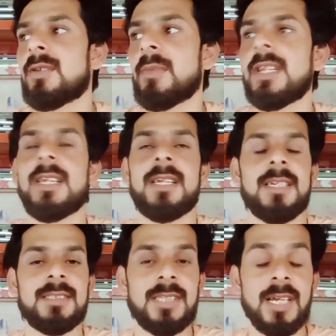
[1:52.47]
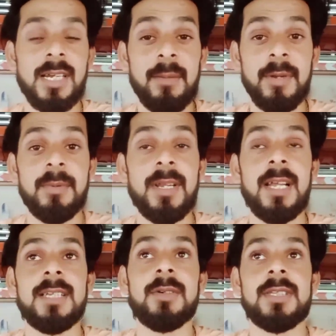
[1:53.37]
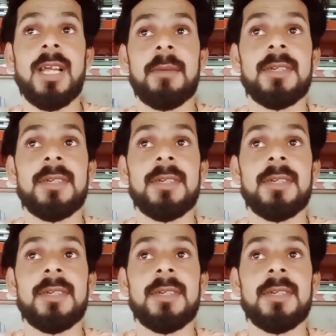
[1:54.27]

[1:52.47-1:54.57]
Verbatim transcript: तो मैंने इंस्टाग्राम पे भी डाली हुई थी